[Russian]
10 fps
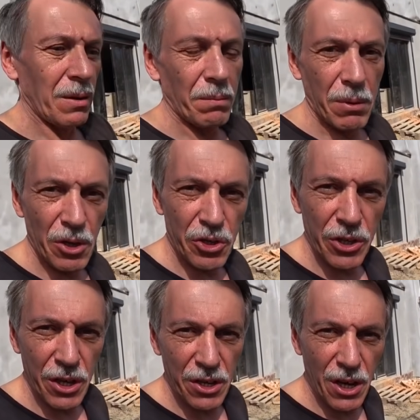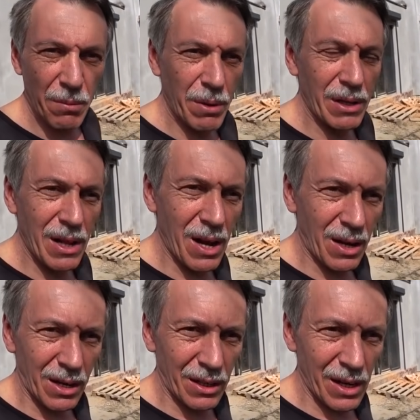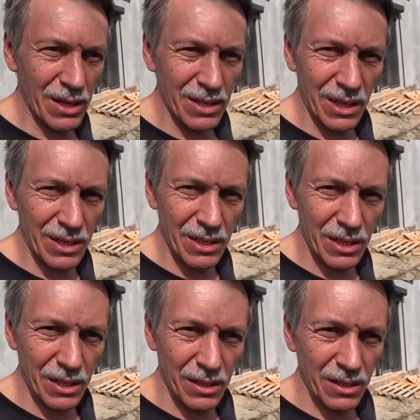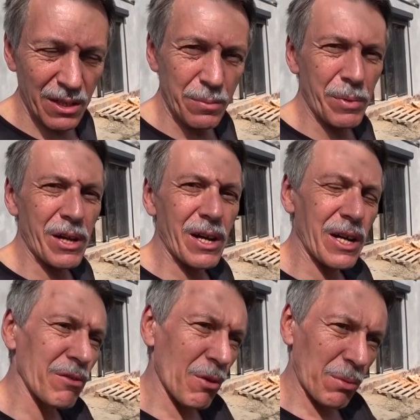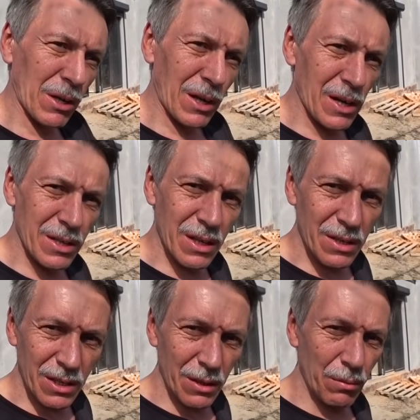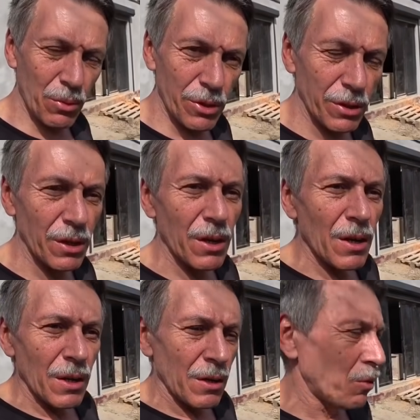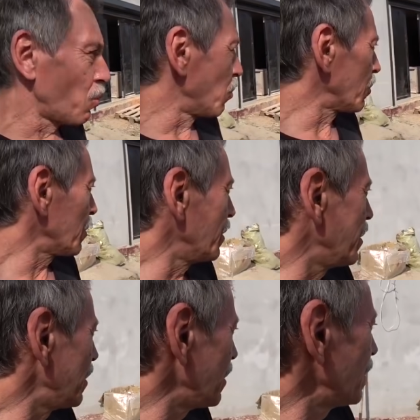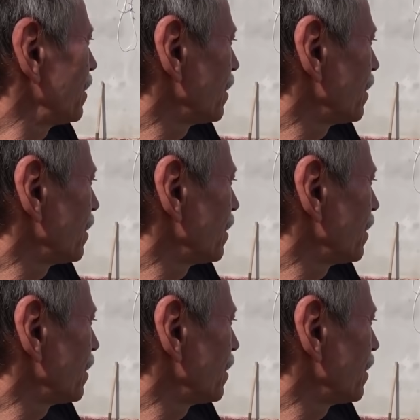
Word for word: большие ямы для канализации. С переливом канализация будет. Вот. И